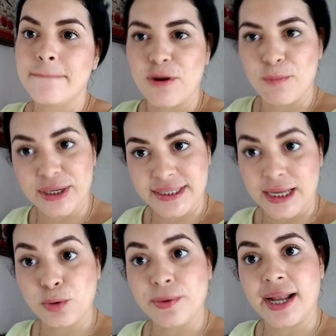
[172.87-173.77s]
como que si
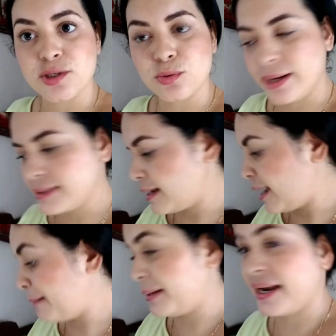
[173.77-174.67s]
ya tuviera su base,
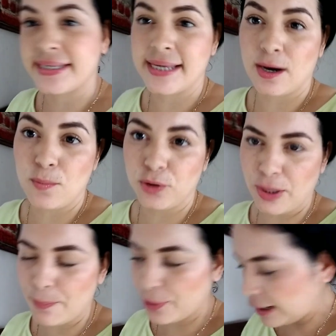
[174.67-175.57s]
aparecía como
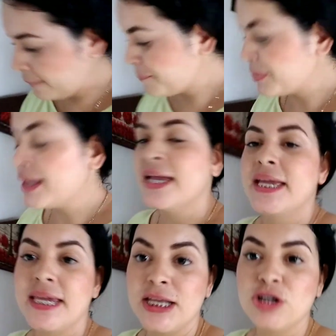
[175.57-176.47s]
temporal.
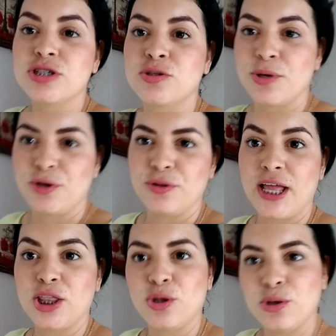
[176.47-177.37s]
Y nos estuvieron
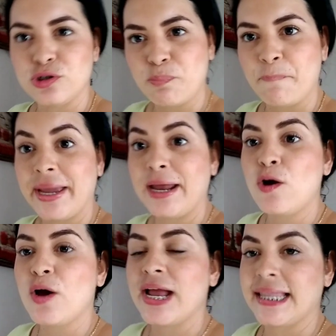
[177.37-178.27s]
dando dos,
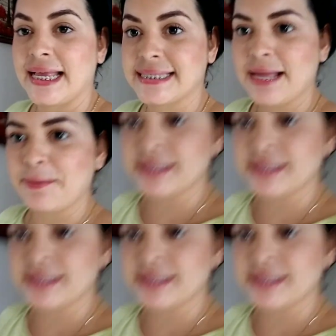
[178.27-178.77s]
pero esta